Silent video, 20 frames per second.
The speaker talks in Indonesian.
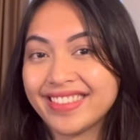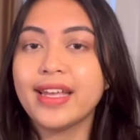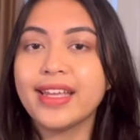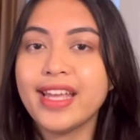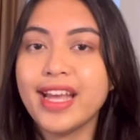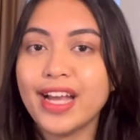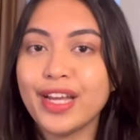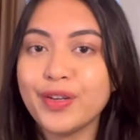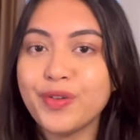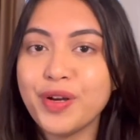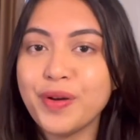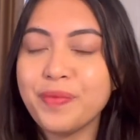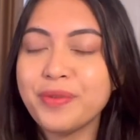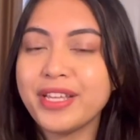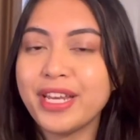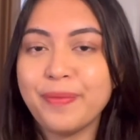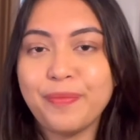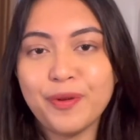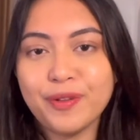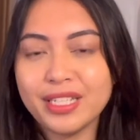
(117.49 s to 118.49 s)
Yang kedua
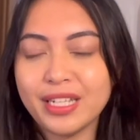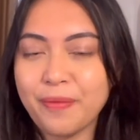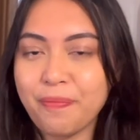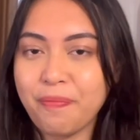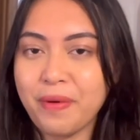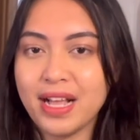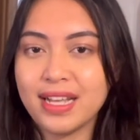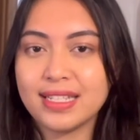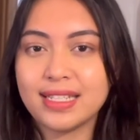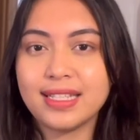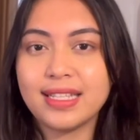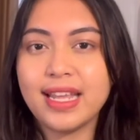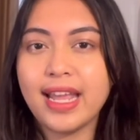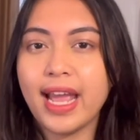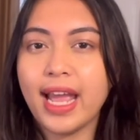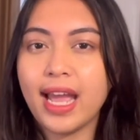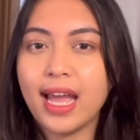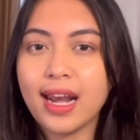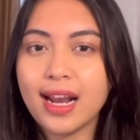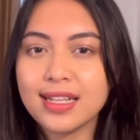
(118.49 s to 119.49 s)
menjadi penulis lepas
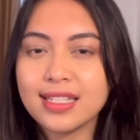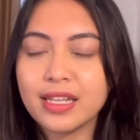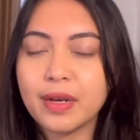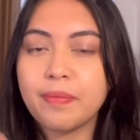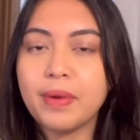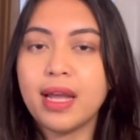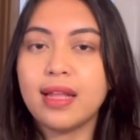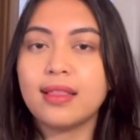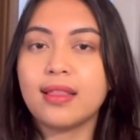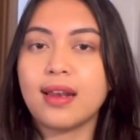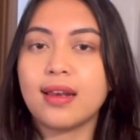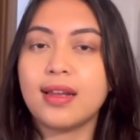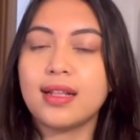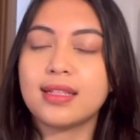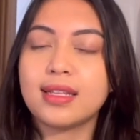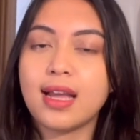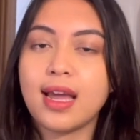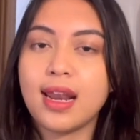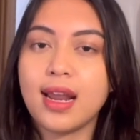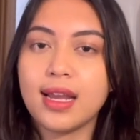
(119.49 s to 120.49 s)
di era serba
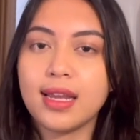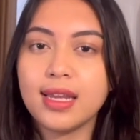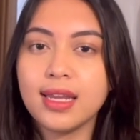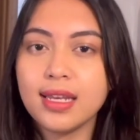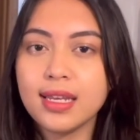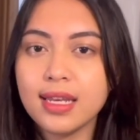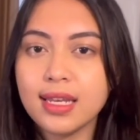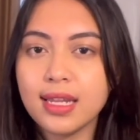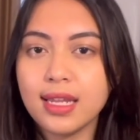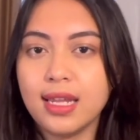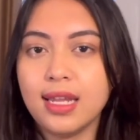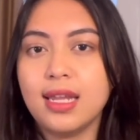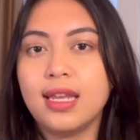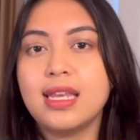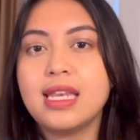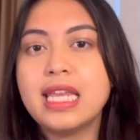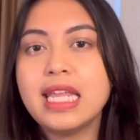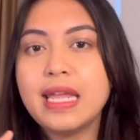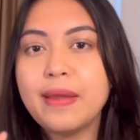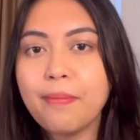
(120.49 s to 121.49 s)
internet sekarang
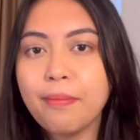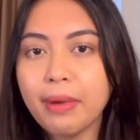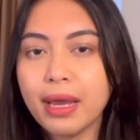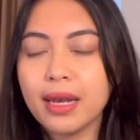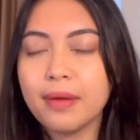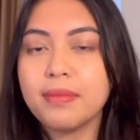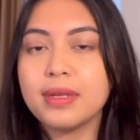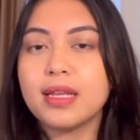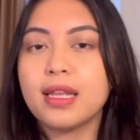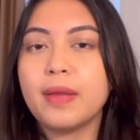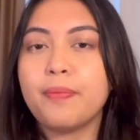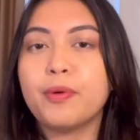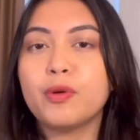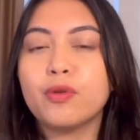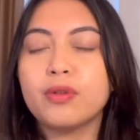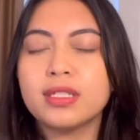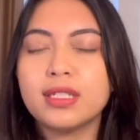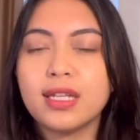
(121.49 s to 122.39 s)
ini, demand menjadi penulis